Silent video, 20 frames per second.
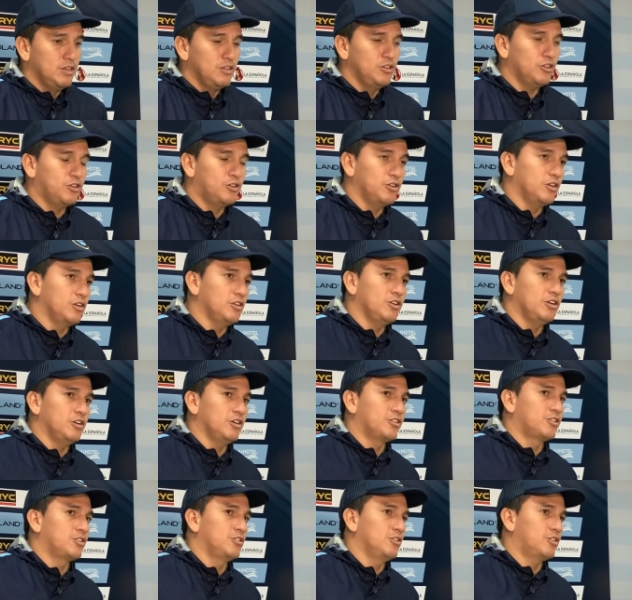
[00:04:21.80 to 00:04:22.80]
Yo estoy,
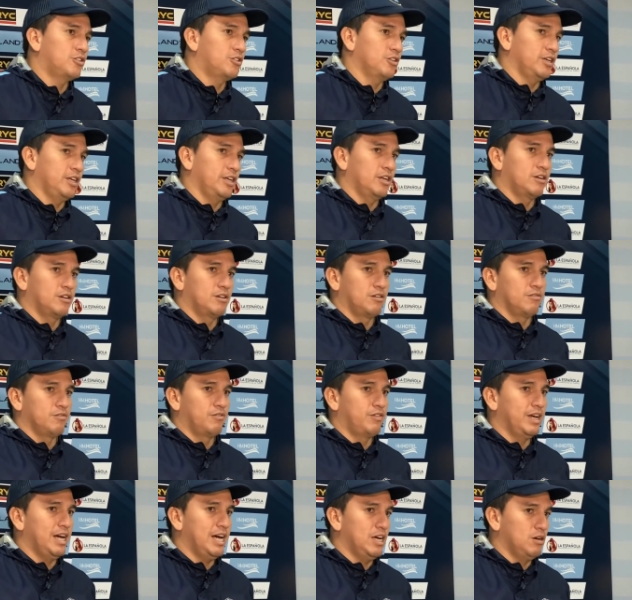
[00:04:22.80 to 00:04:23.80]
yo, estoy
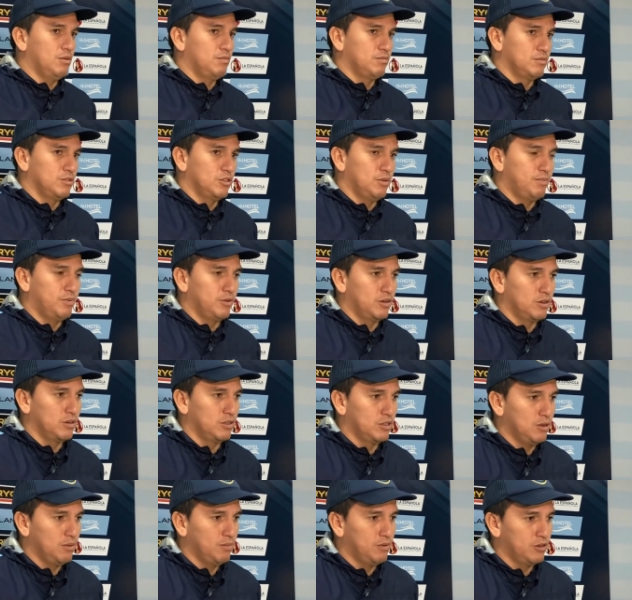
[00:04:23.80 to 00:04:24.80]
confiado no,
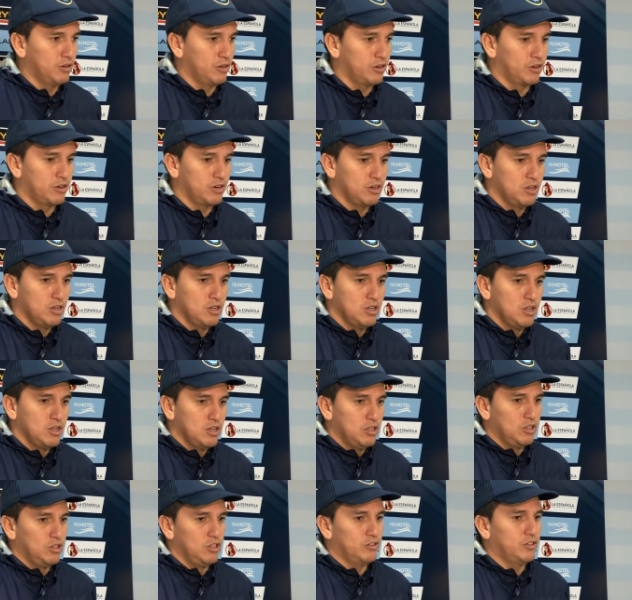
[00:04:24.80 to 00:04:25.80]
por, no, por,
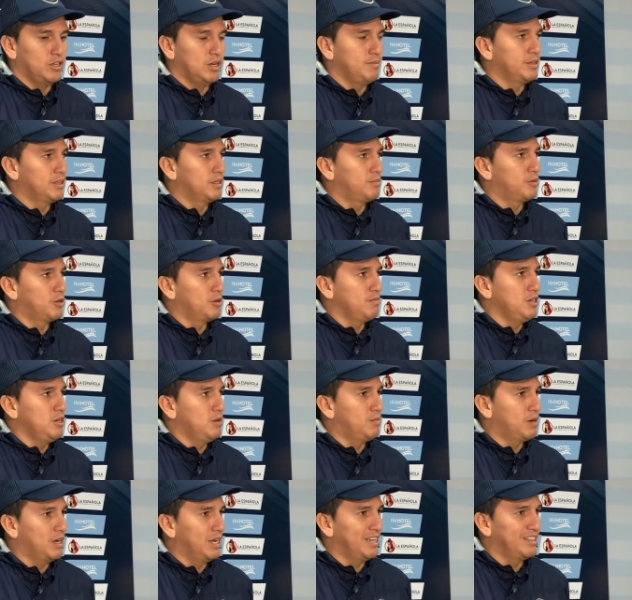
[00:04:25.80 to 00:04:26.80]
no solamente por mí
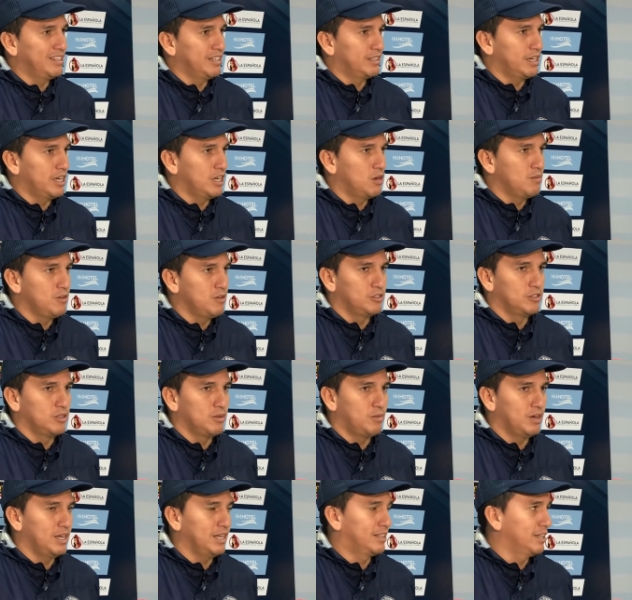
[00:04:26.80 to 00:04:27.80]
o por la gente que trabaja conmigo,
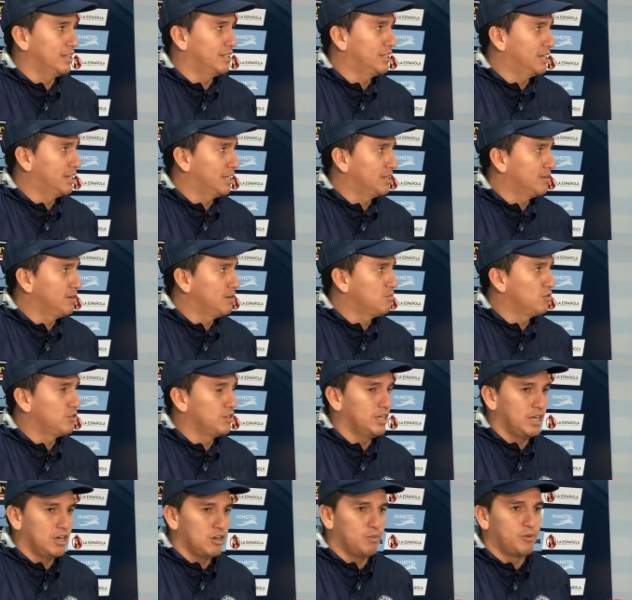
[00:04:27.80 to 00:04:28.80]
sino por la estadística a nivel
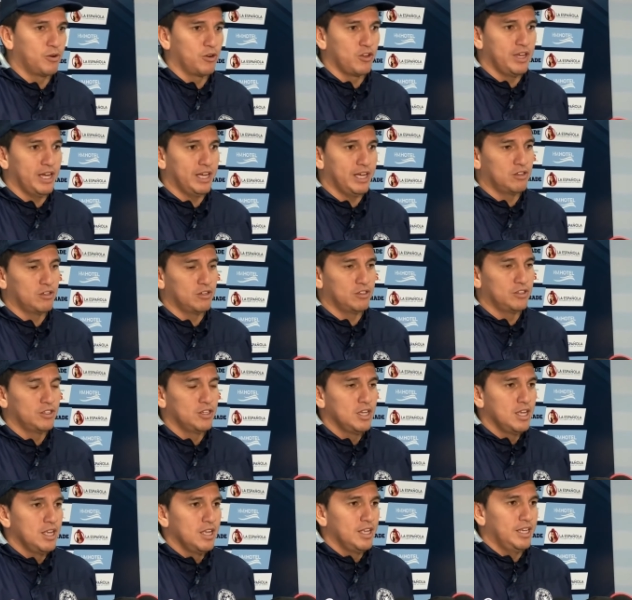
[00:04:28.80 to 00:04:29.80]
mundial. Los proyectos
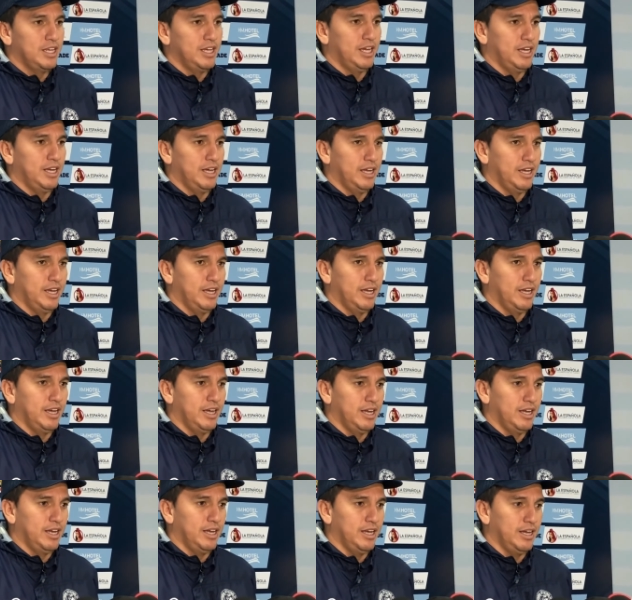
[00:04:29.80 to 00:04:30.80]

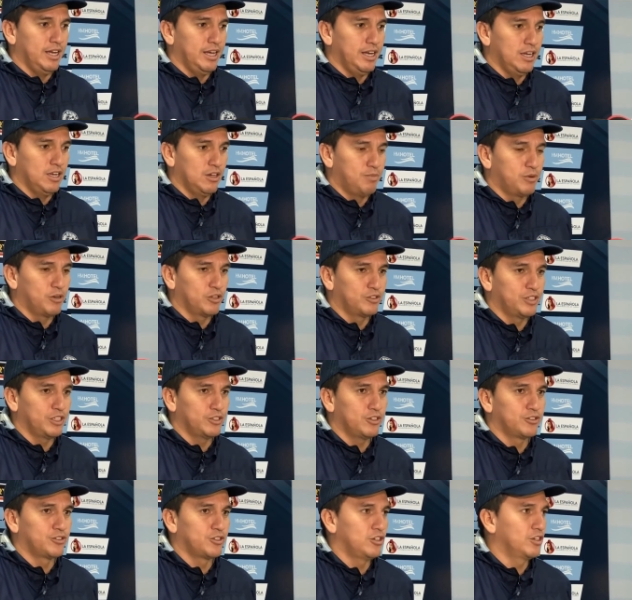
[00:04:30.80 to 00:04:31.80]
y, los
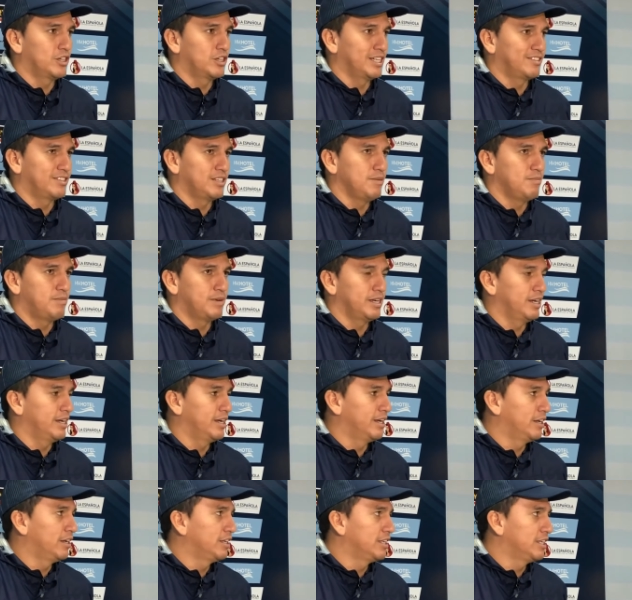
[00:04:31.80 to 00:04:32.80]
procesos son los que
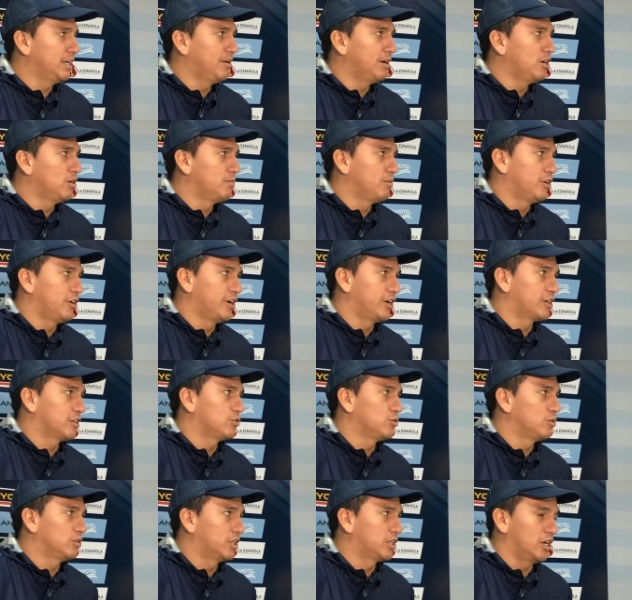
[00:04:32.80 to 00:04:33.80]
siempre llevan los mejores
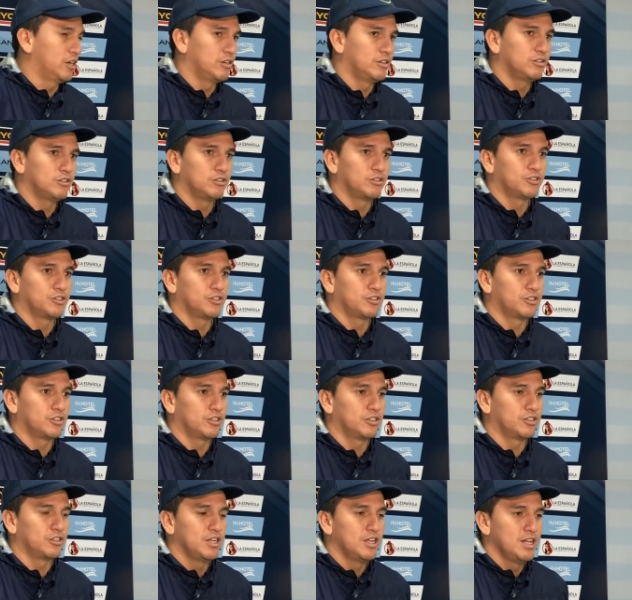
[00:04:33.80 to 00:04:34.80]
resultados. ¿no?
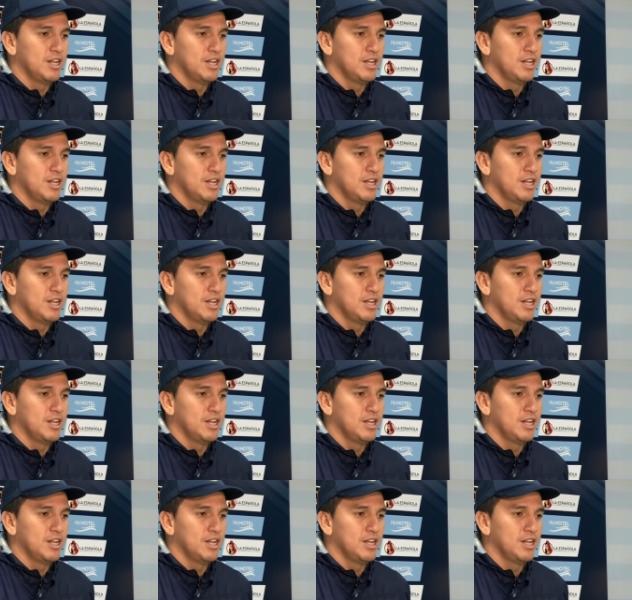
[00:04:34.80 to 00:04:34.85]
Nosotros